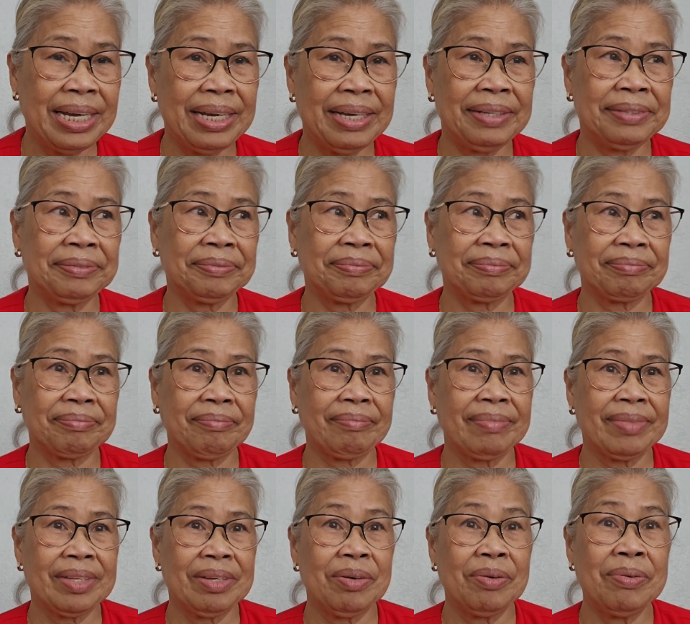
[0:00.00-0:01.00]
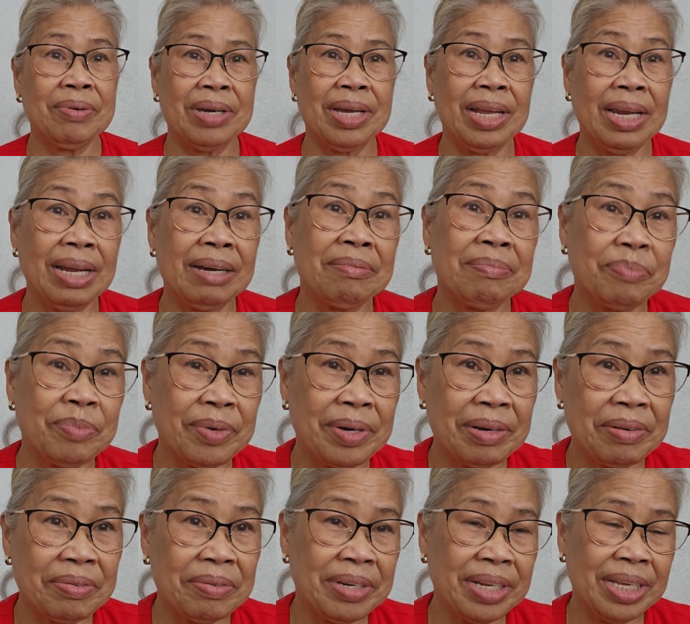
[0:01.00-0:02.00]
um, okay lang
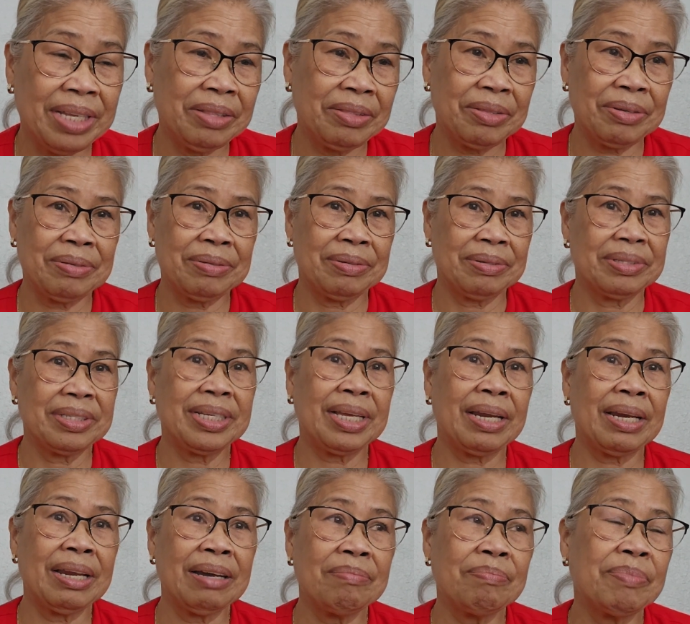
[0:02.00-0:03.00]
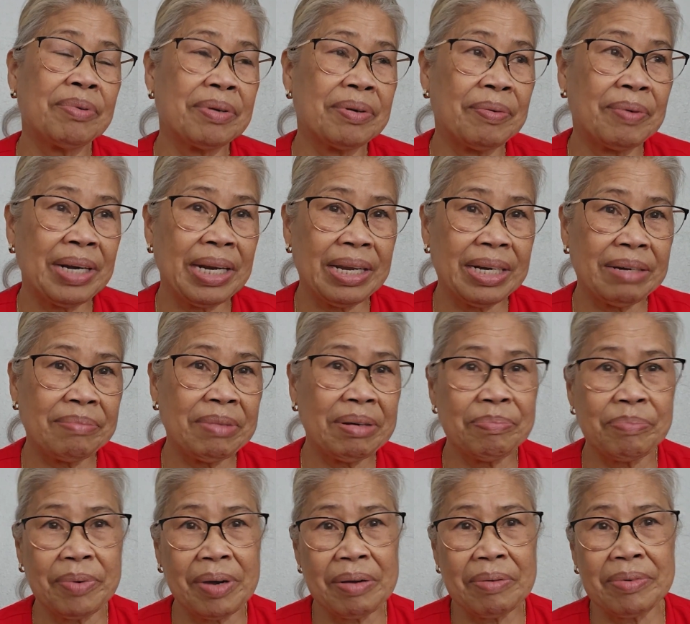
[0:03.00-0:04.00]
po ako dito. Yan lang po, wala
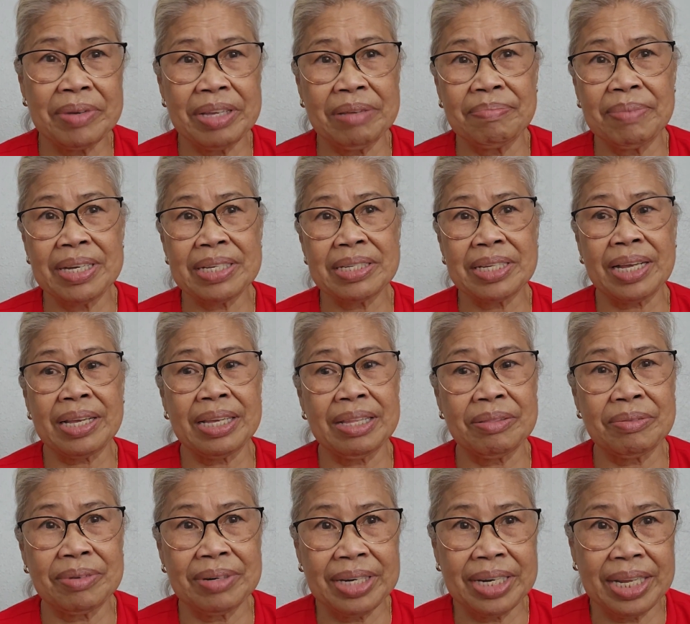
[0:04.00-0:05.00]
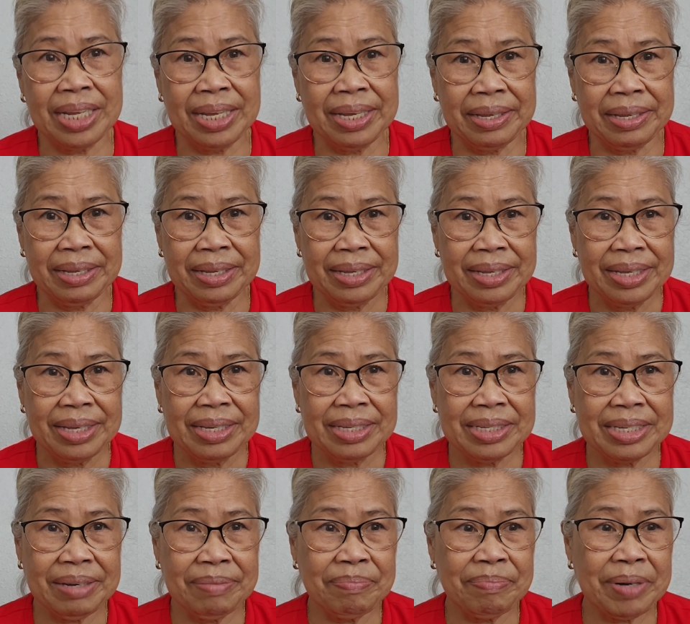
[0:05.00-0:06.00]
naman po akong ibang sakit kundi
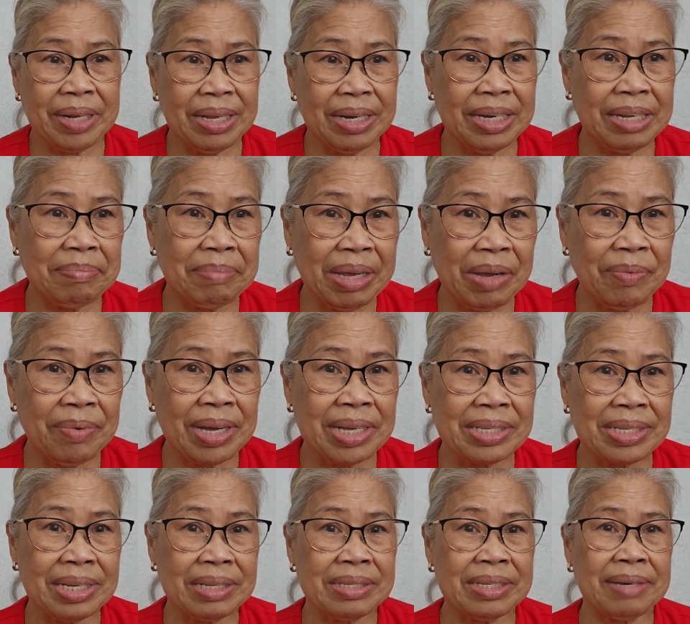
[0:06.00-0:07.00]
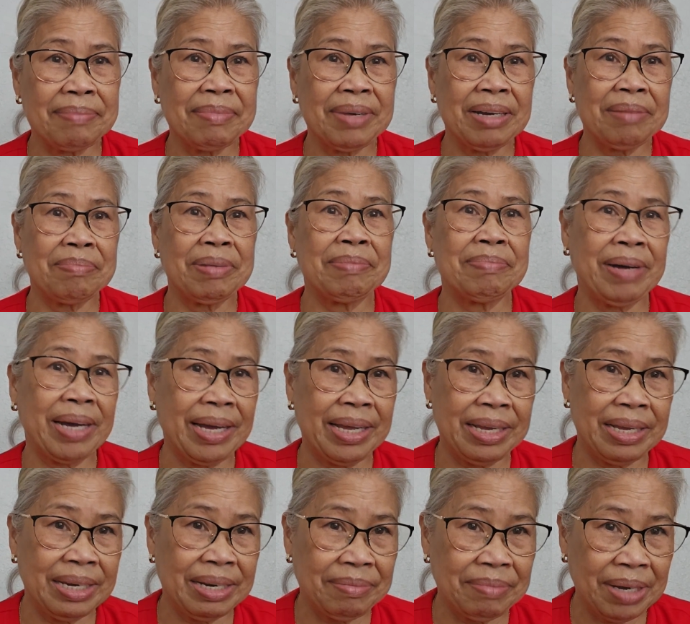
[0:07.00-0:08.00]
siyempre hindi maiwasan sa mga
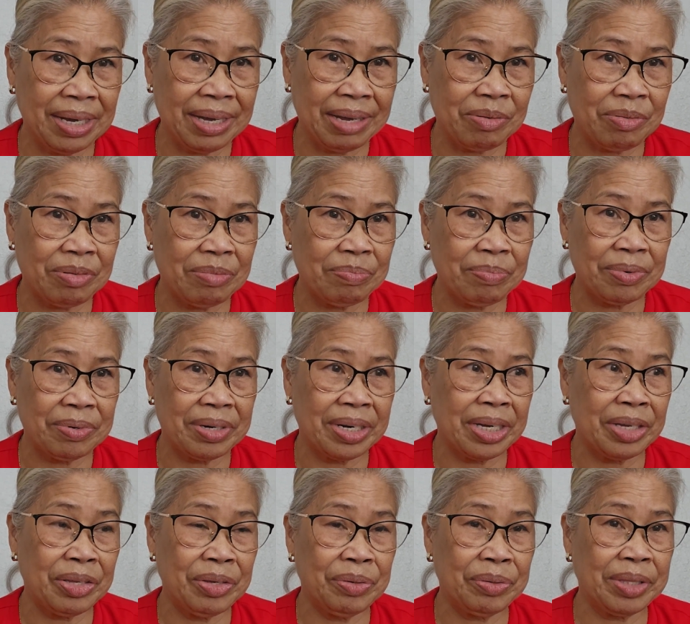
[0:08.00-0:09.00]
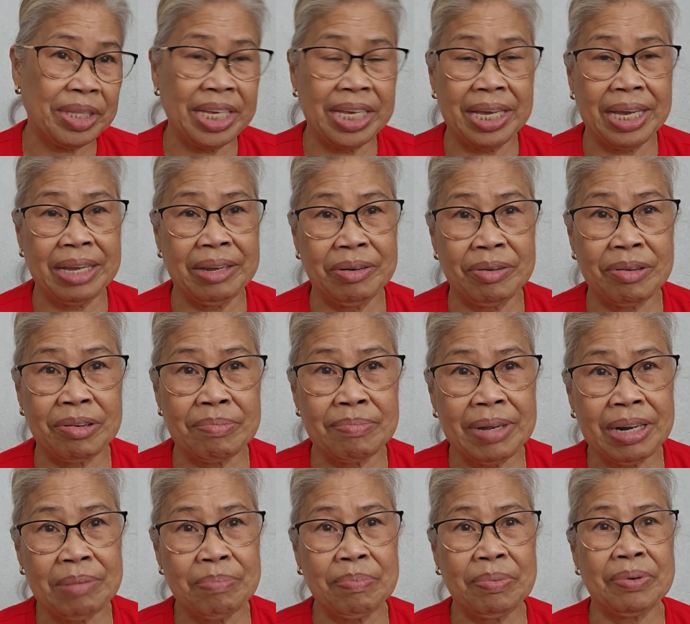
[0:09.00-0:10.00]
babae na magkaroon po ng UTI.
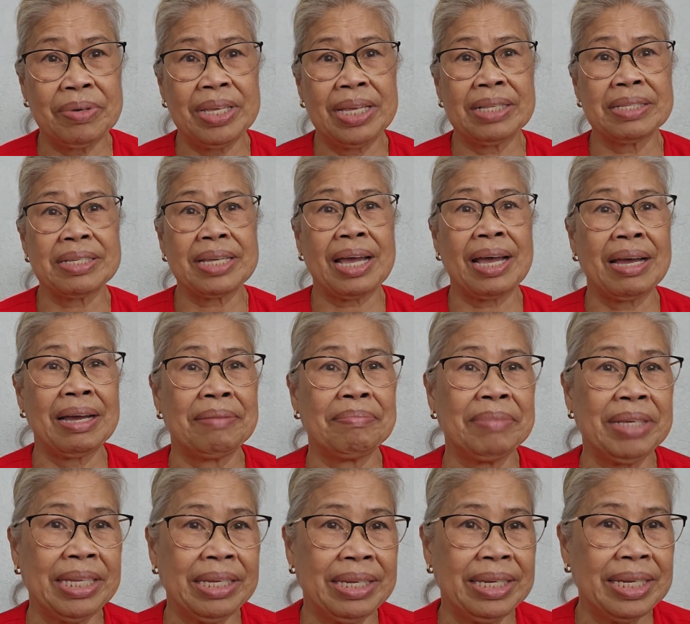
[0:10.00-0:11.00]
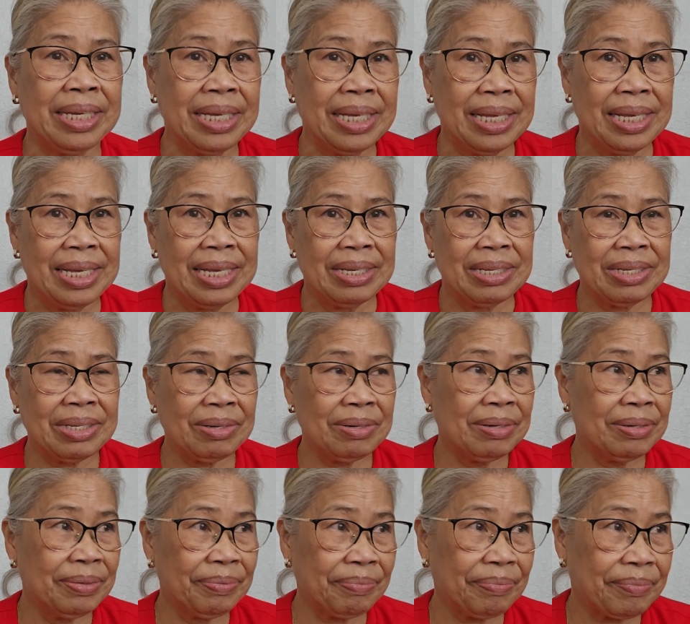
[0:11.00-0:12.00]
Normal po yan sa amin.
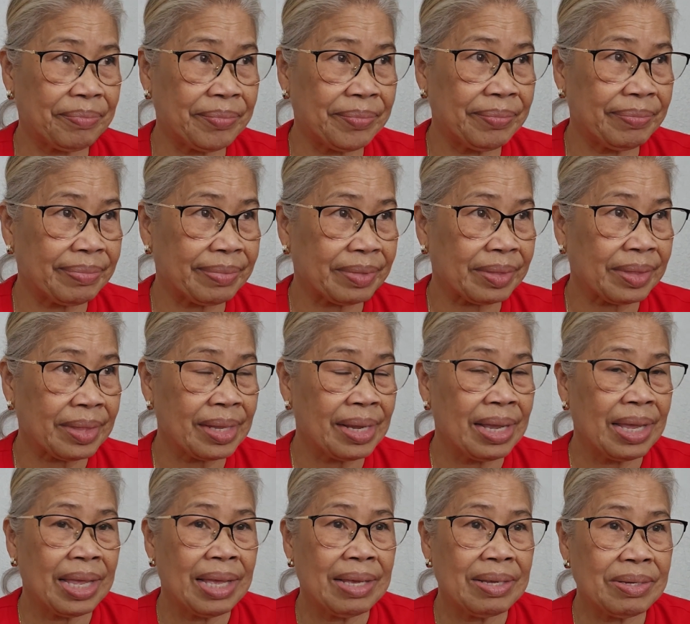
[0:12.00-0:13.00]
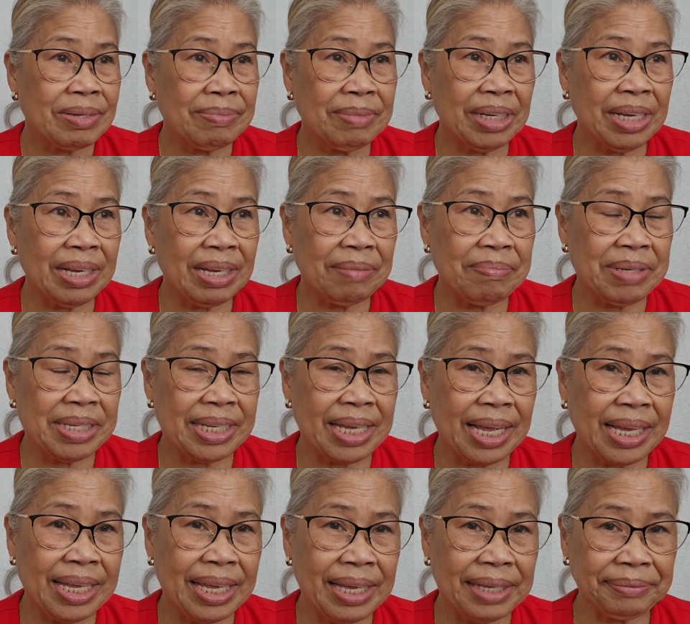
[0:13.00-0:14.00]
So, so mga
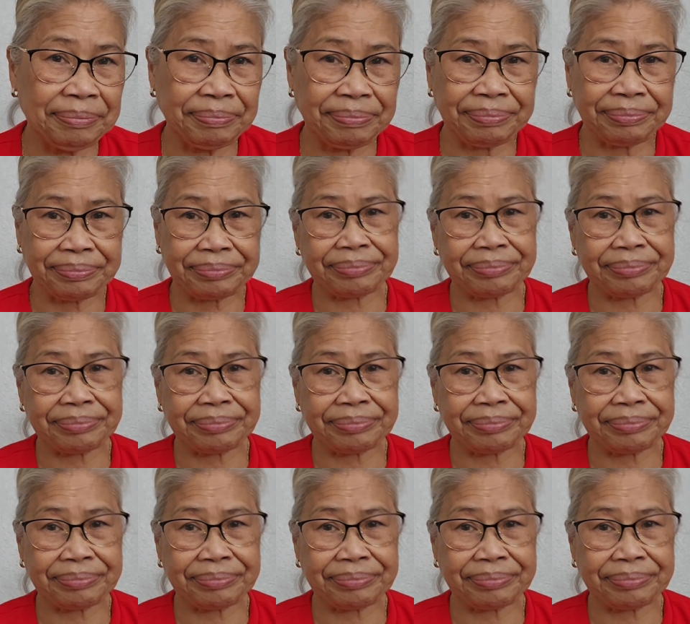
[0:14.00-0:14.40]
kabisaya,